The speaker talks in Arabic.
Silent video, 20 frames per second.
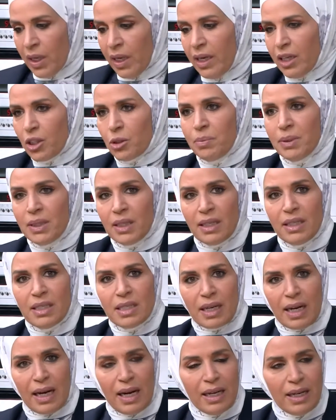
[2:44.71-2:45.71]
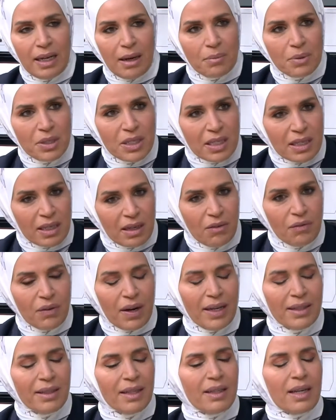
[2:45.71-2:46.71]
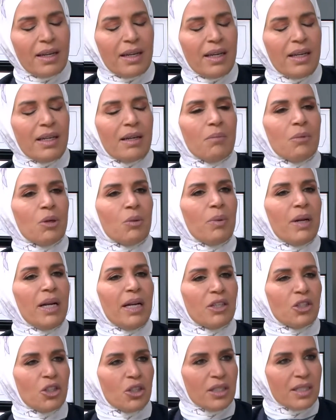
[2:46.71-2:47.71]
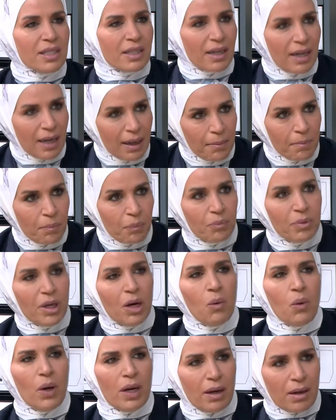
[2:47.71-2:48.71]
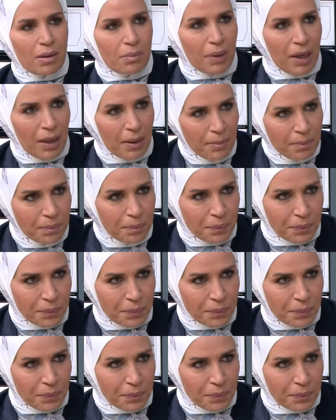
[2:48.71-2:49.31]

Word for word: ايش بدنا نزرع هلا بالصيف عاده احنا بنبلش نزرع باول اربعه